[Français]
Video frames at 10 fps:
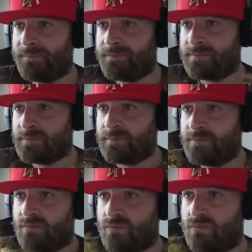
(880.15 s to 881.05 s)
oh,
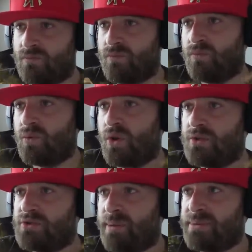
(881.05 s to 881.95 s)

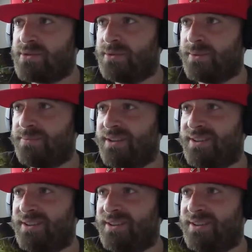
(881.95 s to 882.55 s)
Ouais, c'est pas passionnant.